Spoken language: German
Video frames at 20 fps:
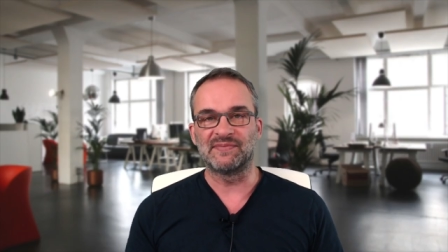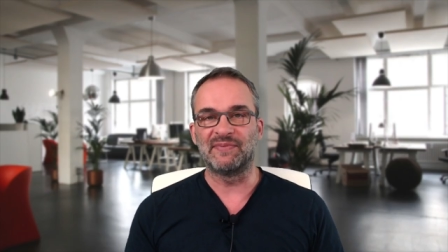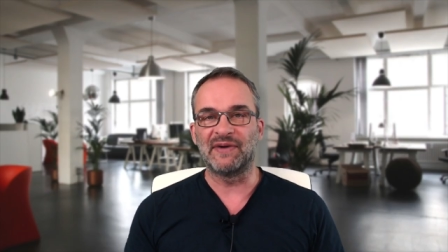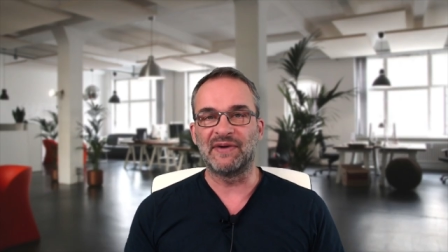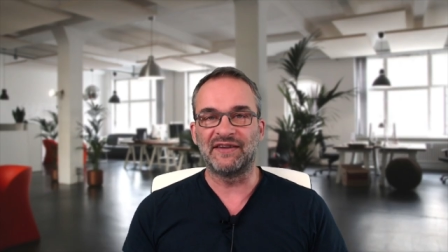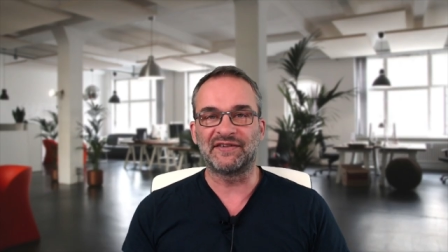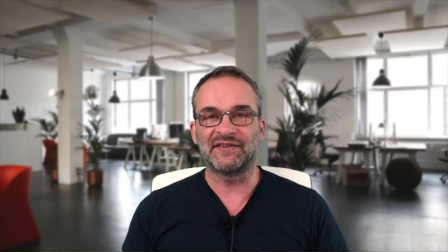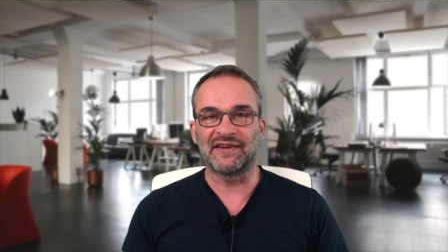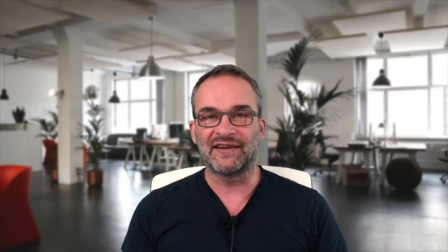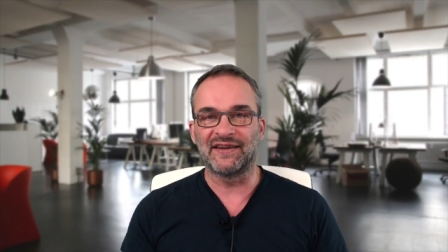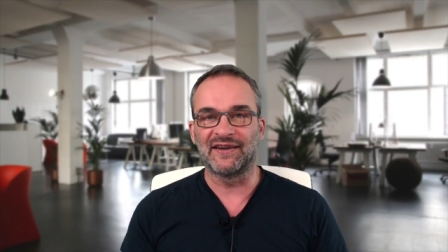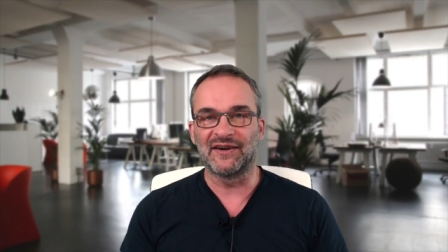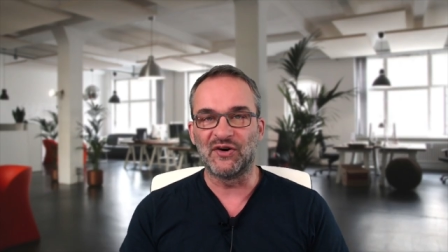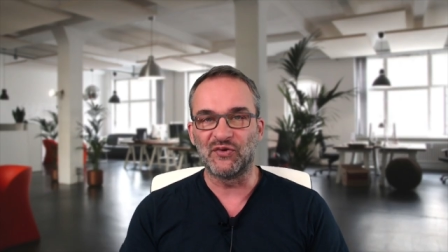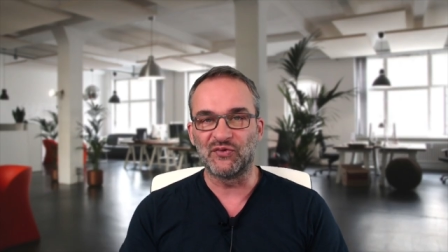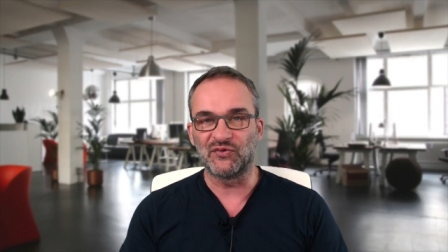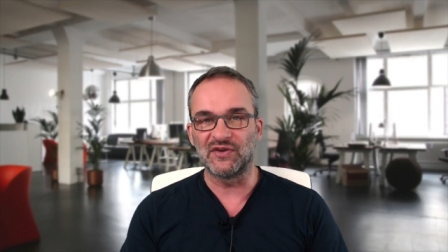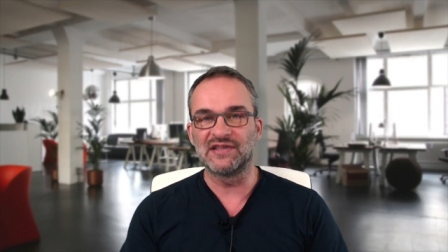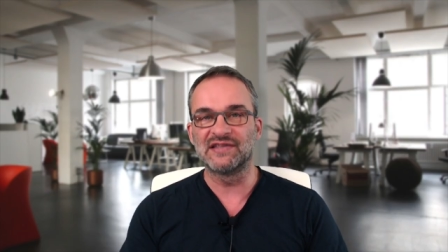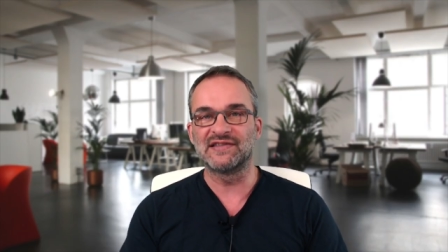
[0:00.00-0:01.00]
Beiträge
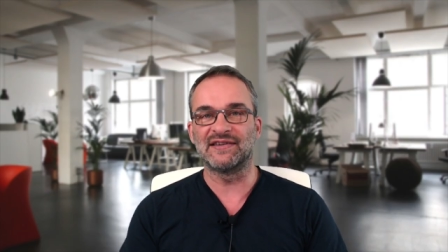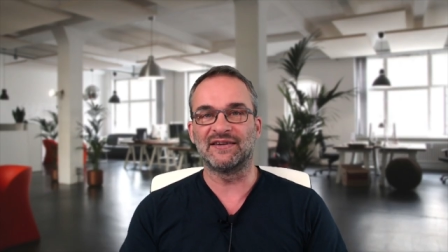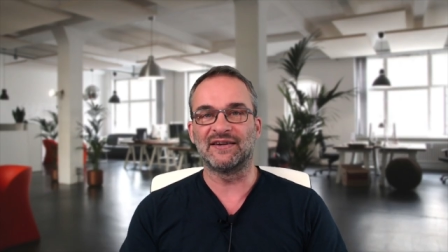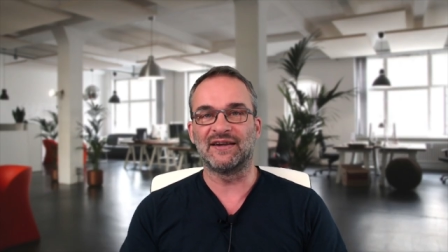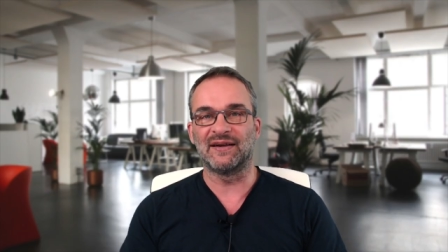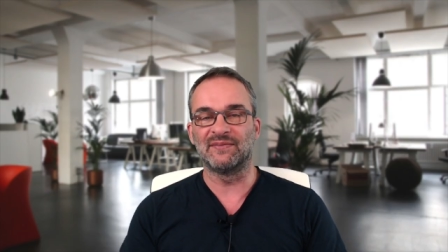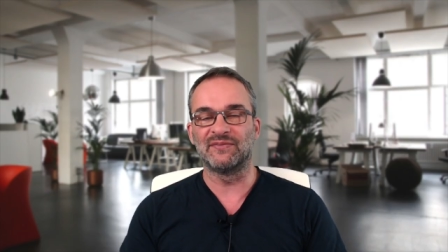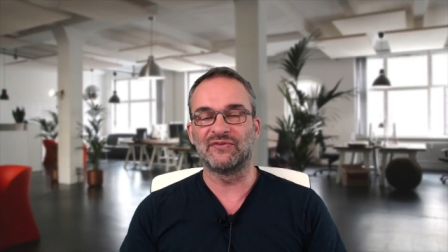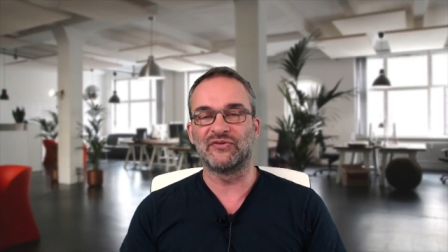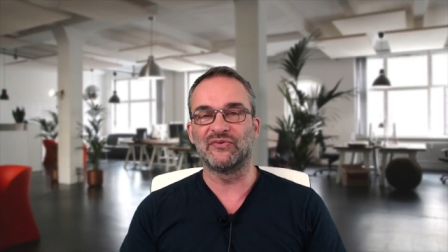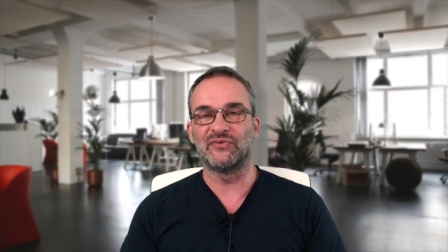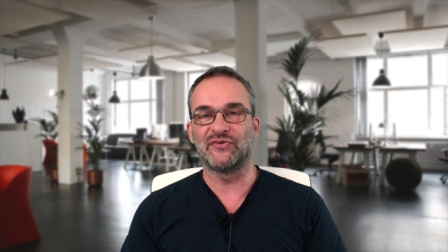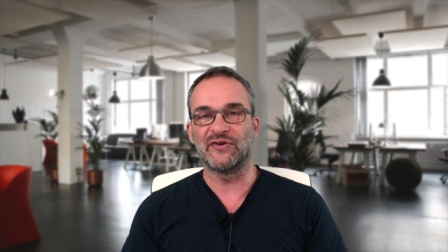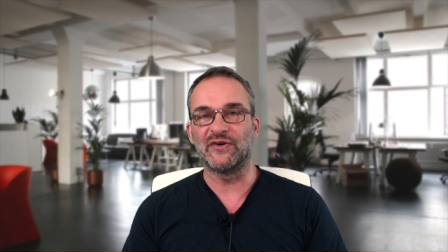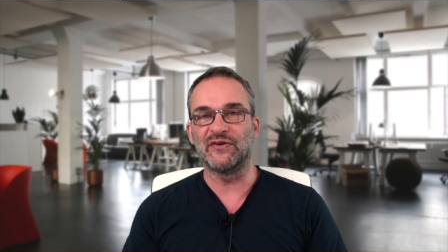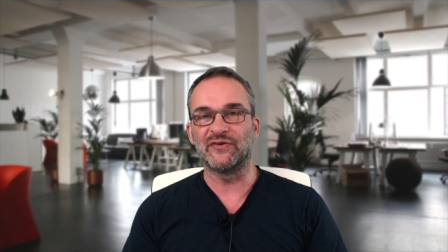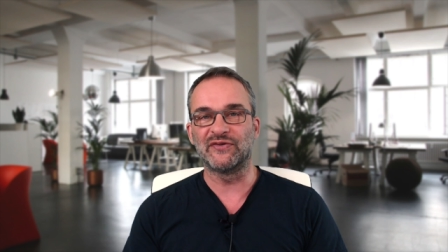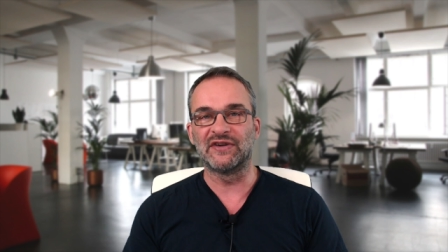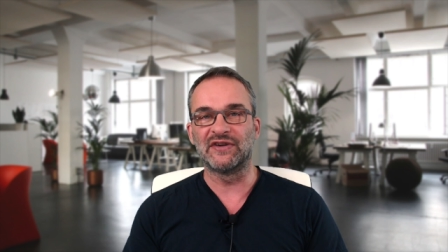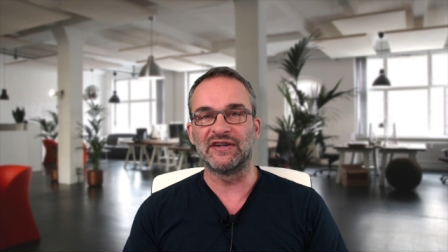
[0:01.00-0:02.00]
auf Instagram zu
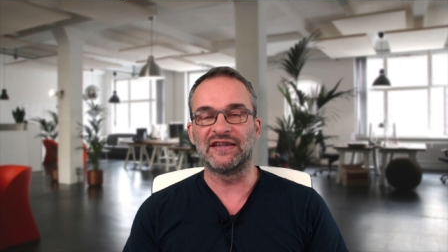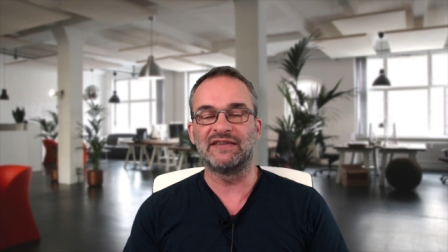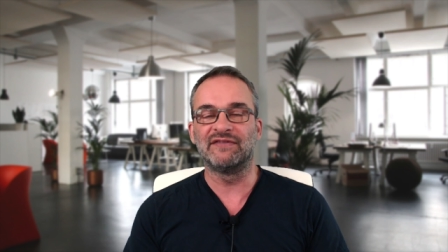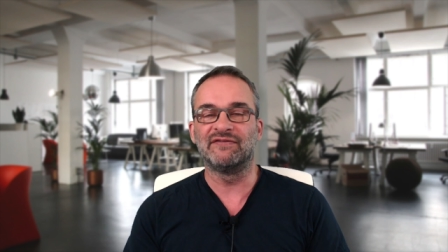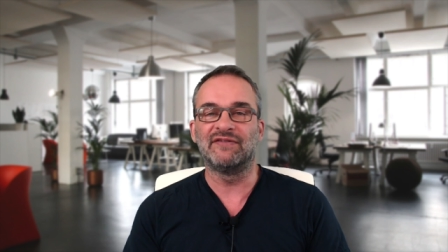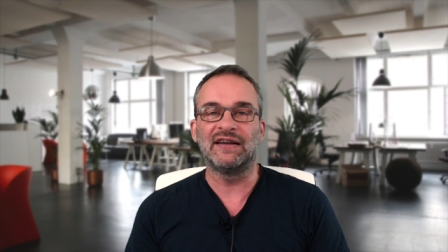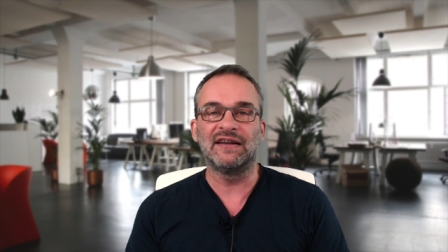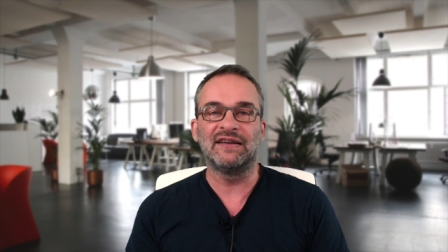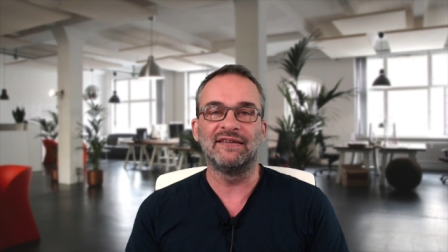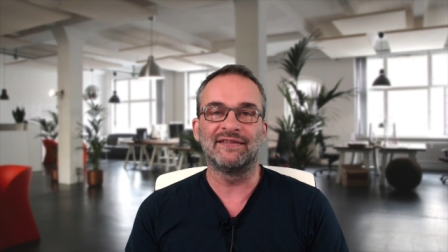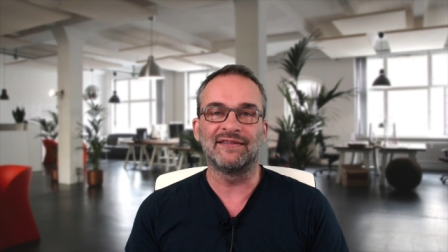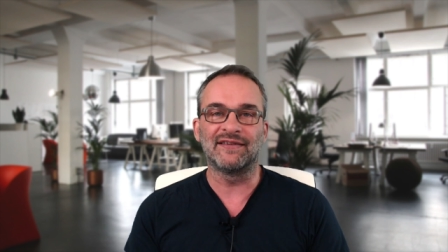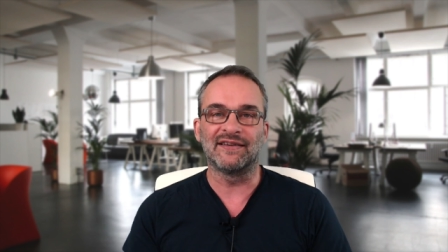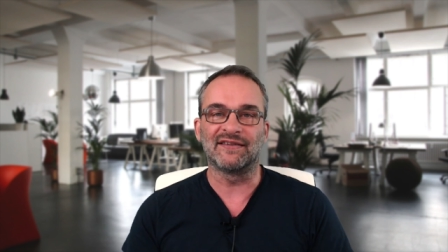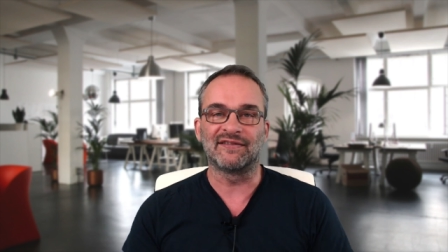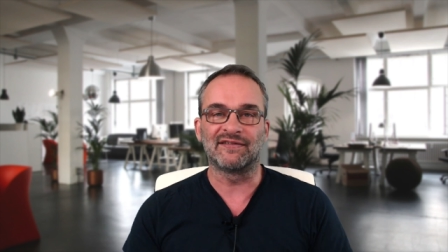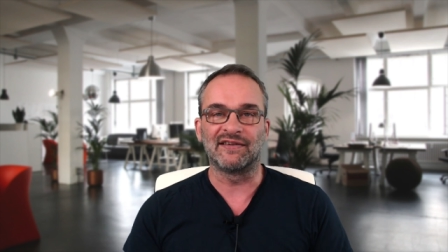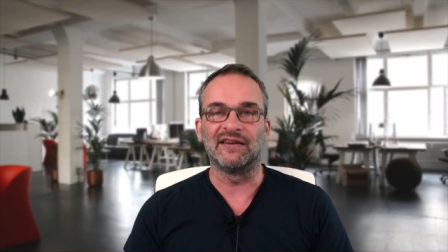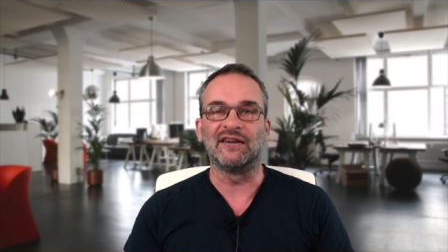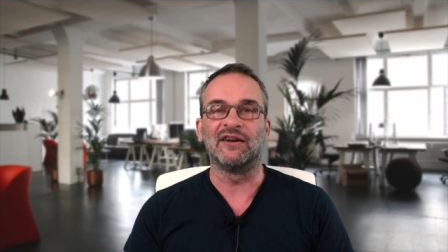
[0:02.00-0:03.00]
veröffentlichen, wann ist
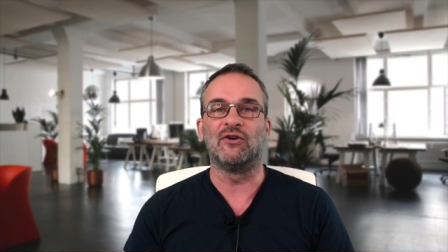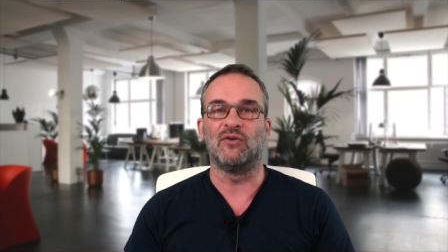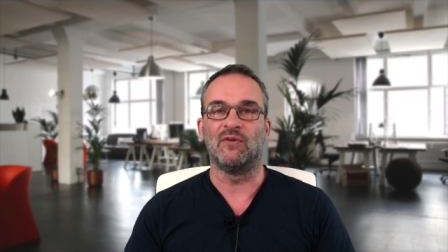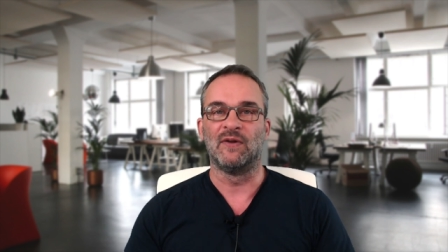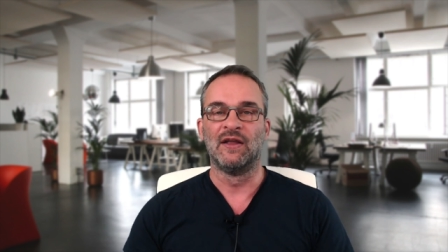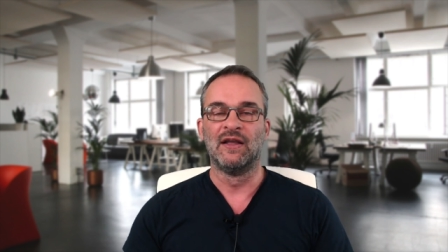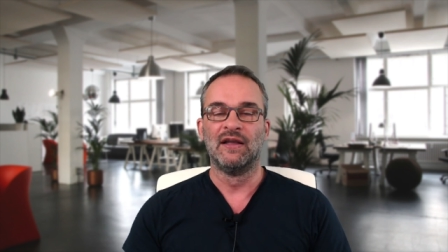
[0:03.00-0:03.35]
das genau?